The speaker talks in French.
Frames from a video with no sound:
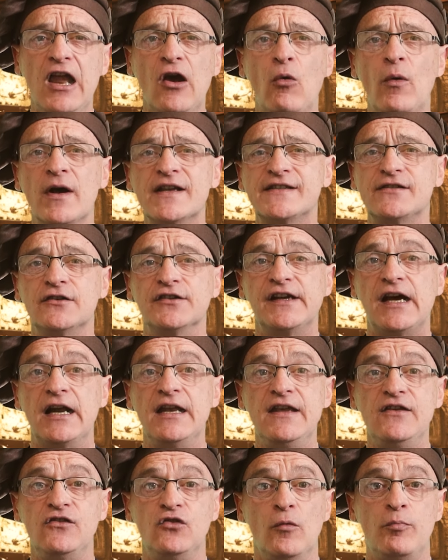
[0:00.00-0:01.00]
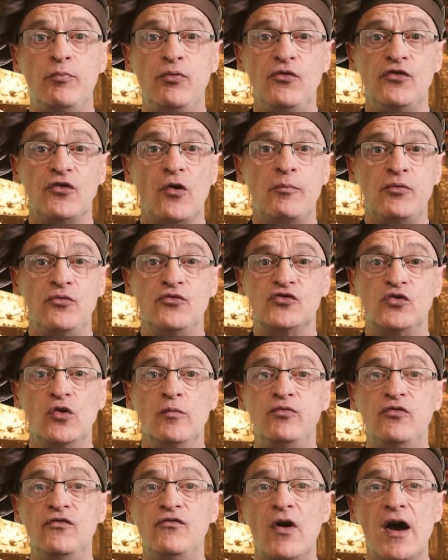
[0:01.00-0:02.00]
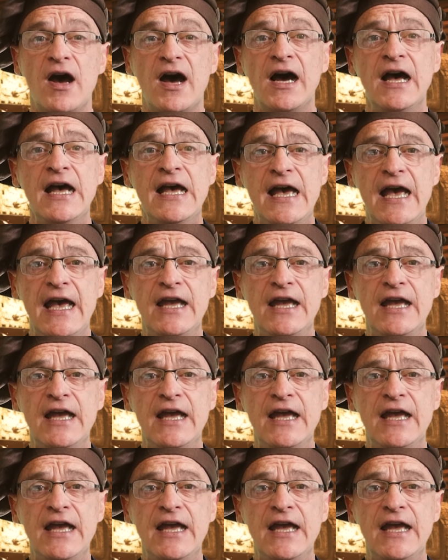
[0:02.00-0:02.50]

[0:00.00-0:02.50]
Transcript: les rois centralisent de plus en plus le pouvoir